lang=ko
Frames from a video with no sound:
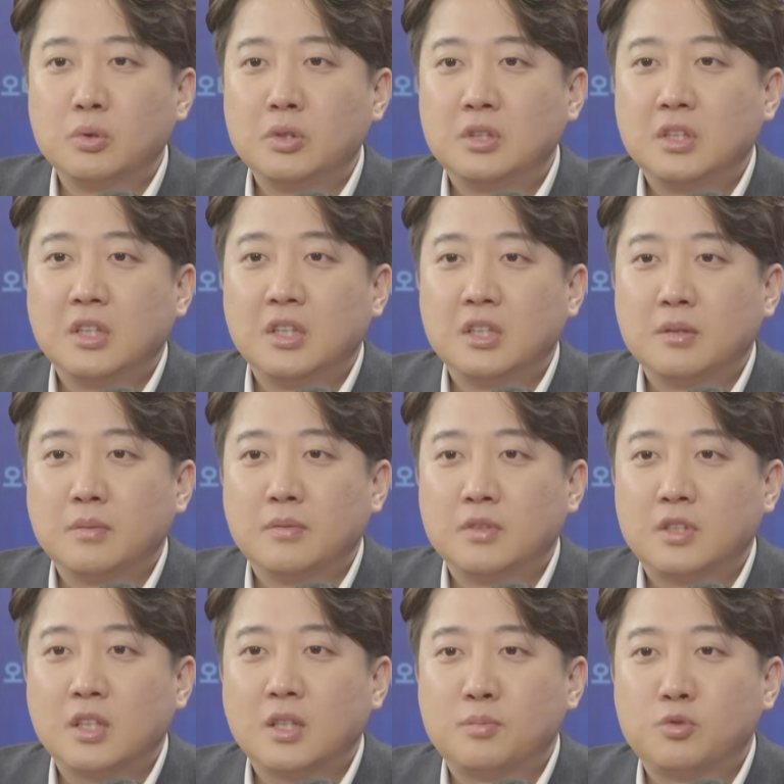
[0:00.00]
이제 예를 들어 보면
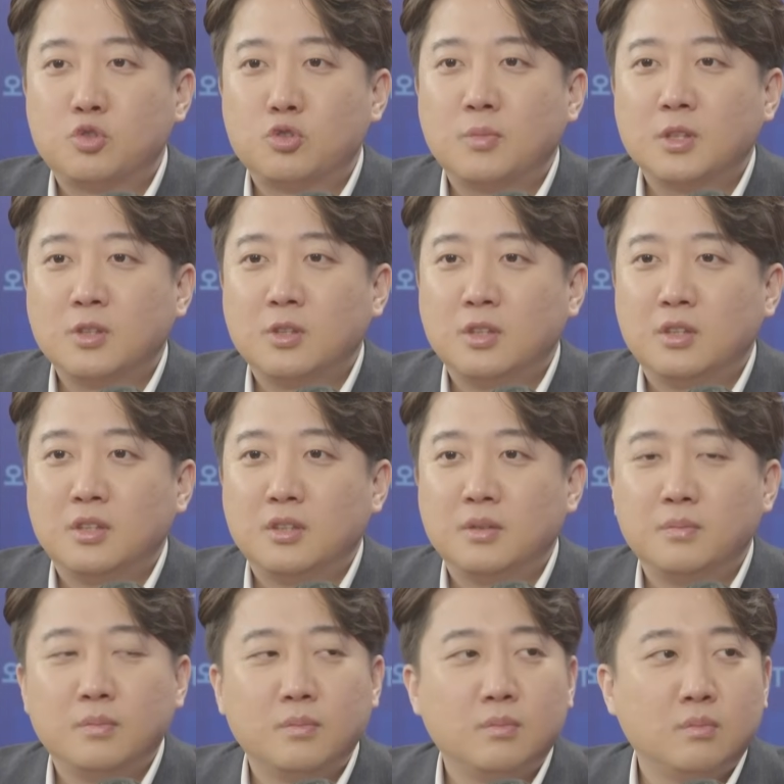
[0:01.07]
제가 불출마
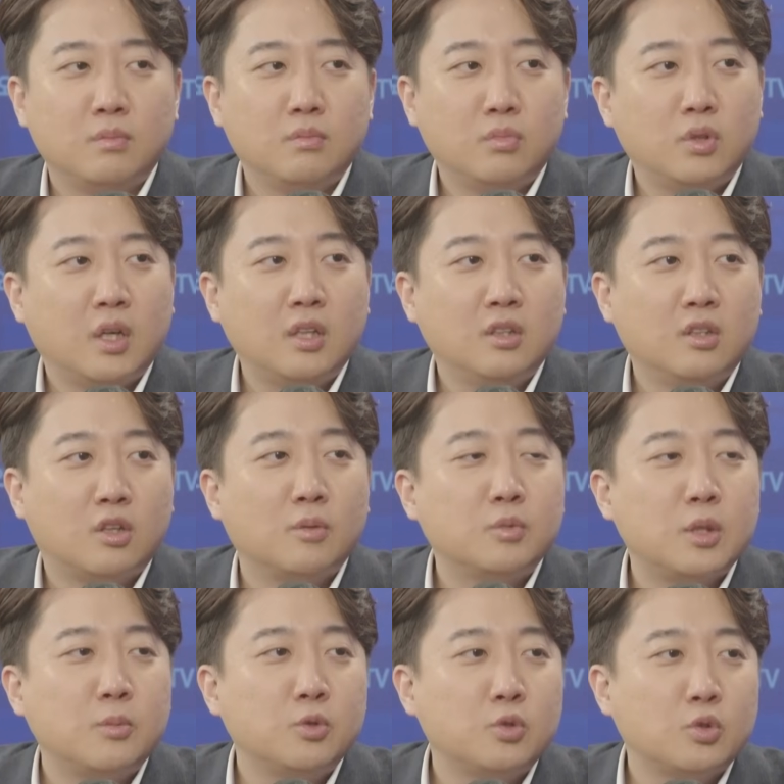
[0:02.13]
선언을 뭐 하는 걸
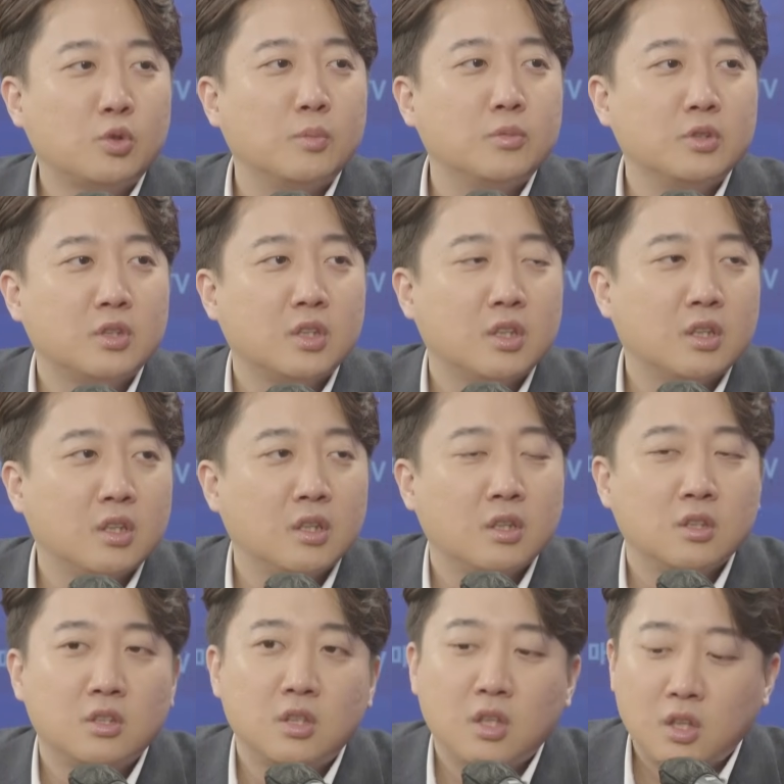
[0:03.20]
검토해 본 적도 없는 게
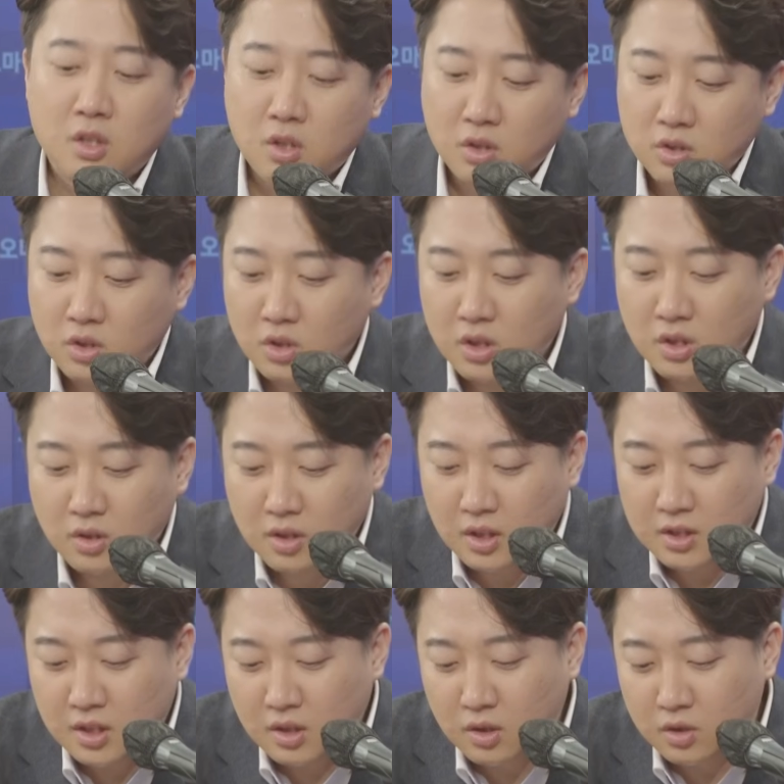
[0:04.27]
네. 제가 현역이거나
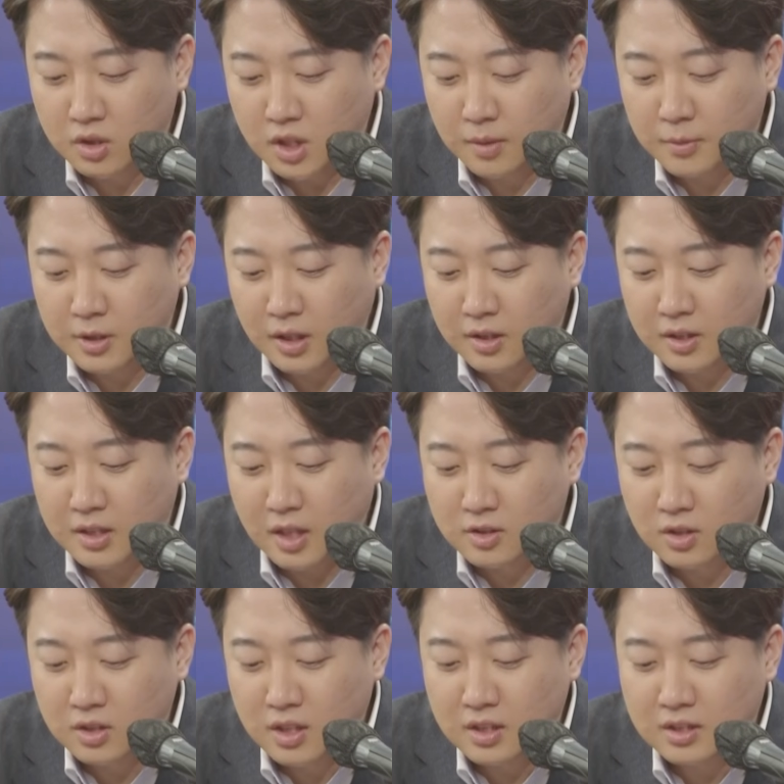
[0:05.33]
제가 어디 가면 당연히
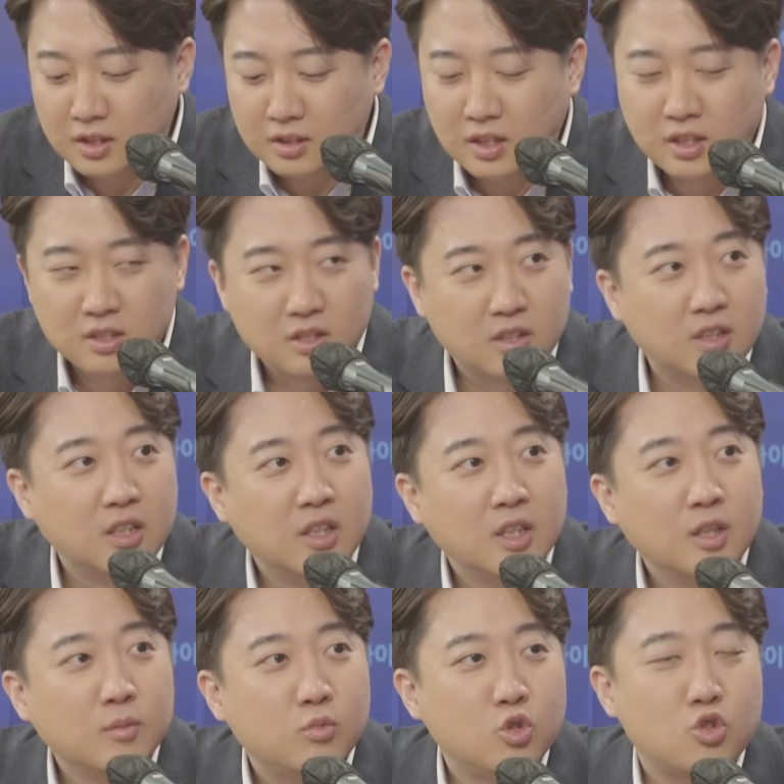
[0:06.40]
당선되는 상태에서
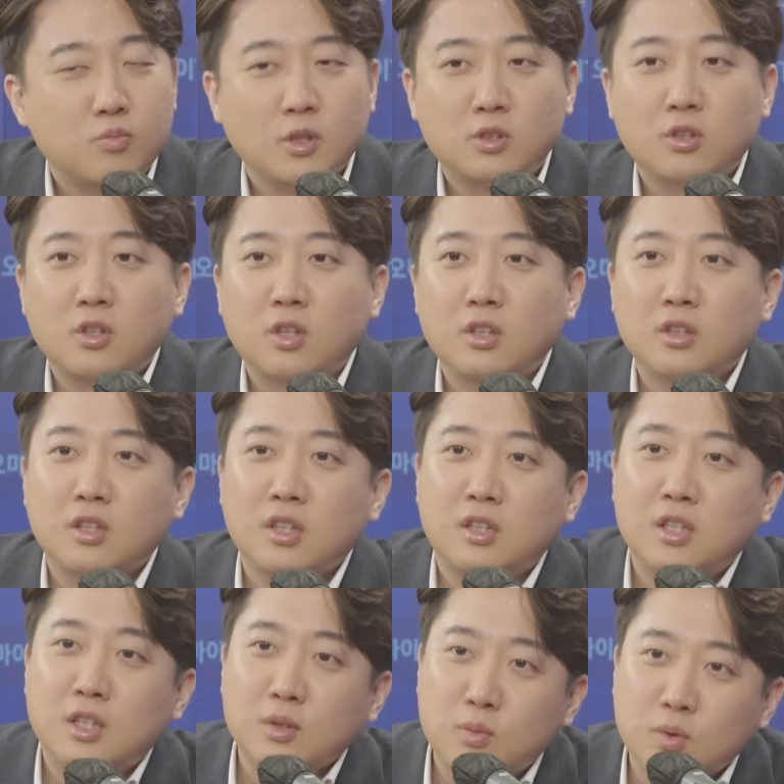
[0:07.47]
불출마 선언하는 게
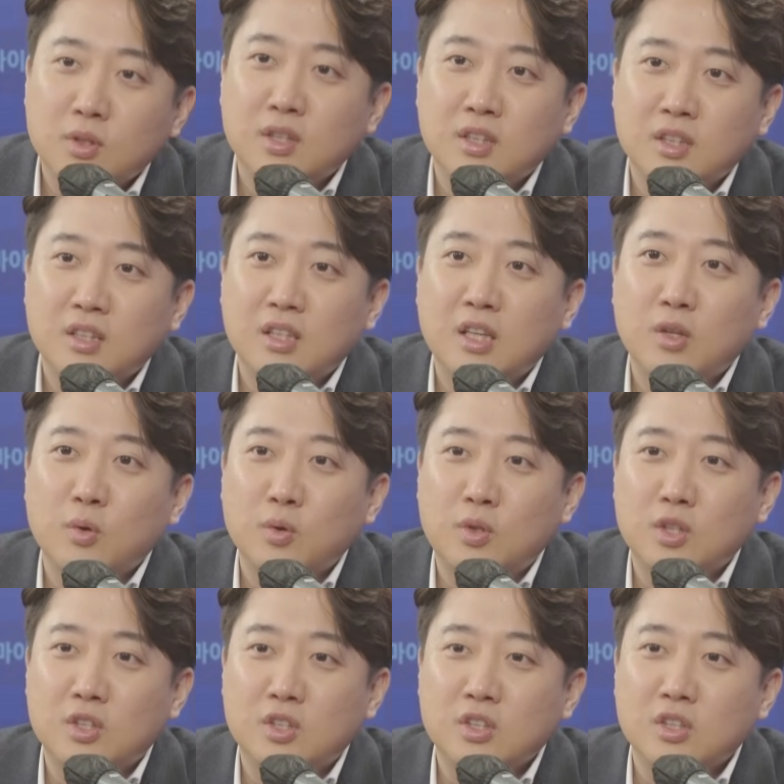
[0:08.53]
기득권에 음,
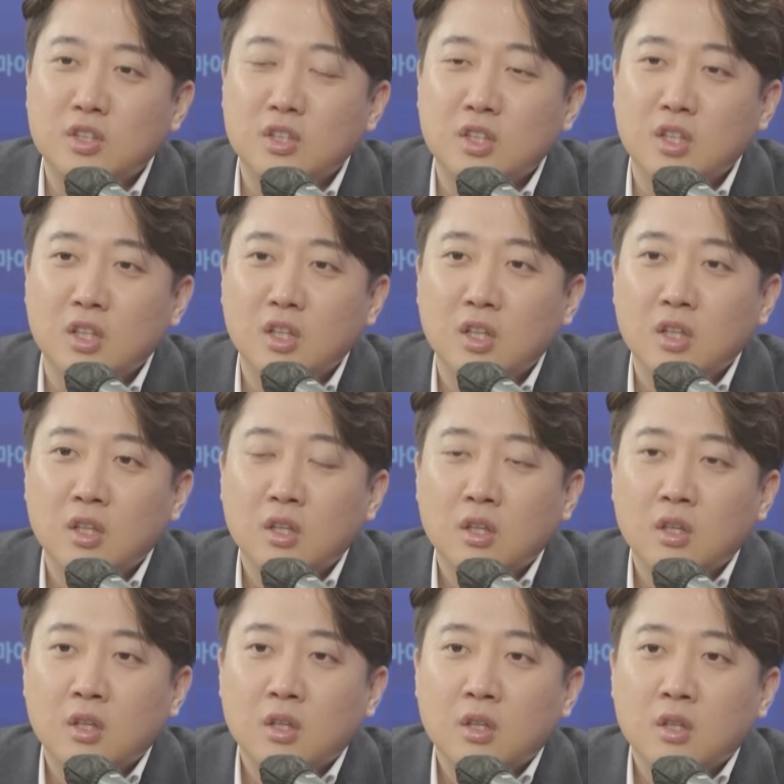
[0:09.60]
내려놓기지. 그렇죠. 네.
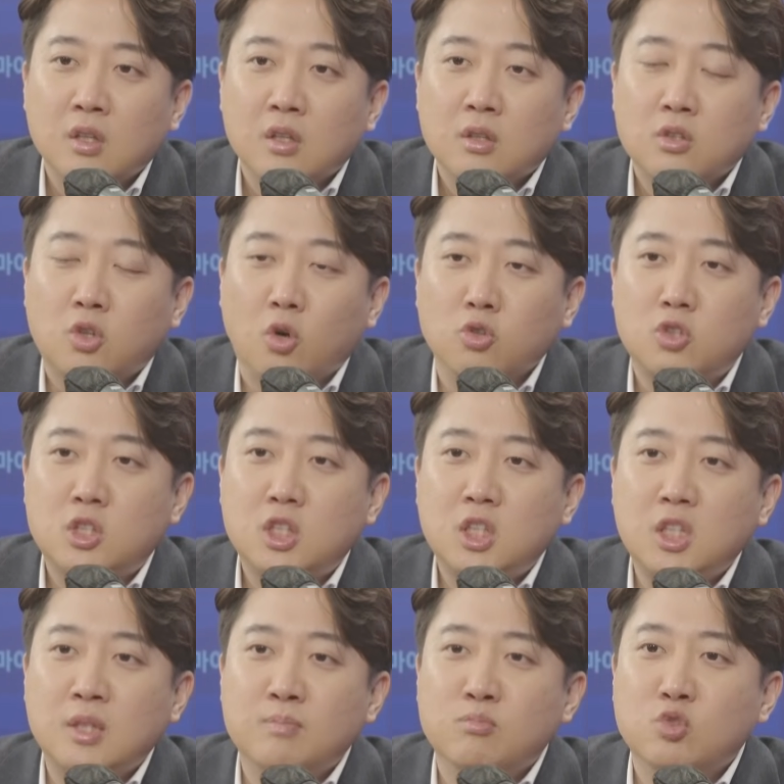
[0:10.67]
정치
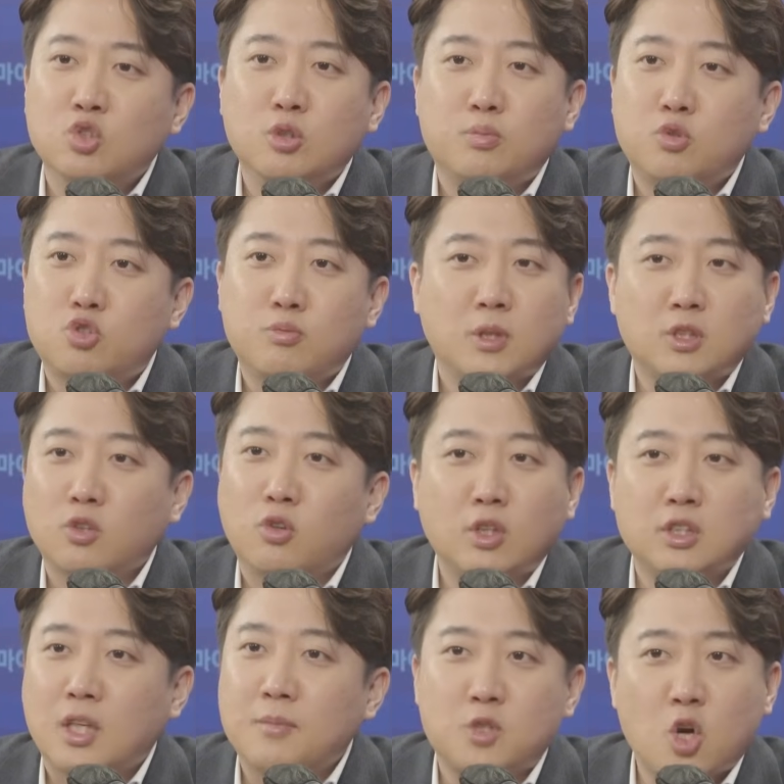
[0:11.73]
입문을 불출마
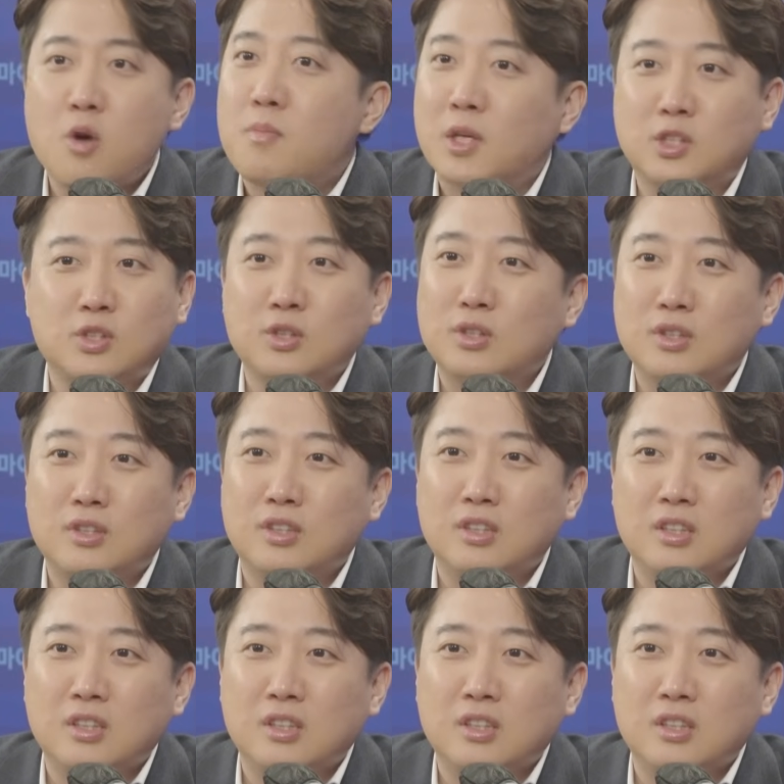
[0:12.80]
선언하는 사람 처음 봤어요.